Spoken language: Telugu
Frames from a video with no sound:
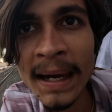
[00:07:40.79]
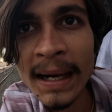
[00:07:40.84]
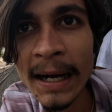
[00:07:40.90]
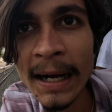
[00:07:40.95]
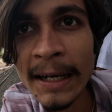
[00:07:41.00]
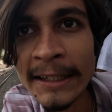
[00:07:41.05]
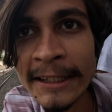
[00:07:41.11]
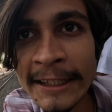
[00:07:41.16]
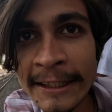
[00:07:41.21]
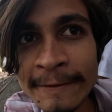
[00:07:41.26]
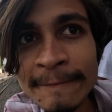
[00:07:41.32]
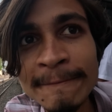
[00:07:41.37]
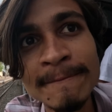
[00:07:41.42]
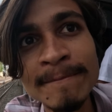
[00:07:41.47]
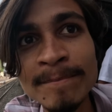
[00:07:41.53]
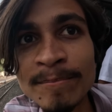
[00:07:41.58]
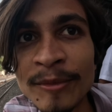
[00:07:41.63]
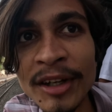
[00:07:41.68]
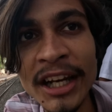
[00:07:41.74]
కానీ
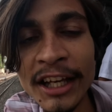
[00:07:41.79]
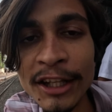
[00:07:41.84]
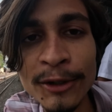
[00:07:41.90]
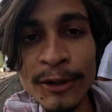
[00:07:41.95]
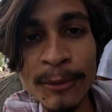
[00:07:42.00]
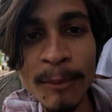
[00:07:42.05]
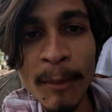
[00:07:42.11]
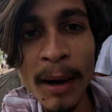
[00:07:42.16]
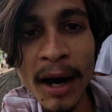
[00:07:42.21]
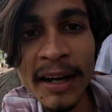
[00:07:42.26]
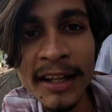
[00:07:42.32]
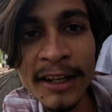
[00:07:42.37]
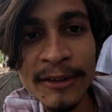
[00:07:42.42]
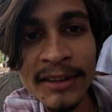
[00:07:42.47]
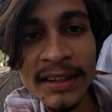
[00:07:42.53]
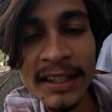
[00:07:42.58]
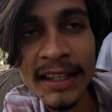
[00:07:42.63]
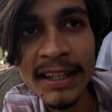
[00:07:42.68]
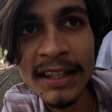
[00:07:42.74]
లేదు బాగానే
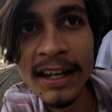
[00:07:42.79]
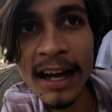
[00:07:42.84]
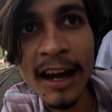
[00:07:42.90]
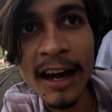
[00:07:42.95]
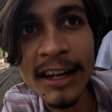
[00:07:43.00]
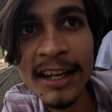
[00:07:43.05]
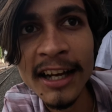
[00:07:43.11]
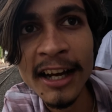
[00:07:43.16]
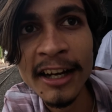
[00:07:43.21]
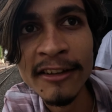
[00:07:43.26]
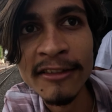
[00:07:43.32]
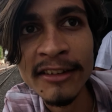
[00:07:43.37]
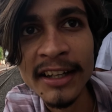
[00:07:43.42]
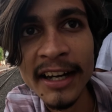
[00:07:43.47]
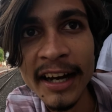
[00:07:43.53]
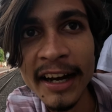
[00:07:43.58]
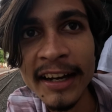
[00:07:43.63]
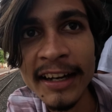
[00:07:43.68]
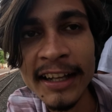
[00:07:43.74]
ఉంది ఖాళీగానే ఉంది
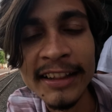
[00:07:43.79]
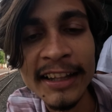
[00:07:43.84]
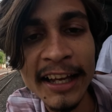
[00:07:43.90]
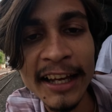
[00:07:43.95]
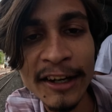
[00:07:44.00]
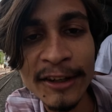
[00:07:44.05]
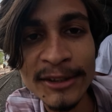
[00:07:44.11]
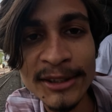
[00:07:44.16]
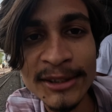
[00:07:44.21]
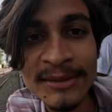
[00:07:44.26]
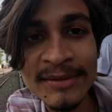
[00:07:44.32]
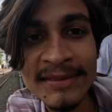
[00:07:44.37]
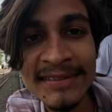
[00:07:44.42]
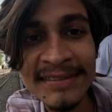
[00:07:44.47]
ట్రైన్ అయితే ఈరోజు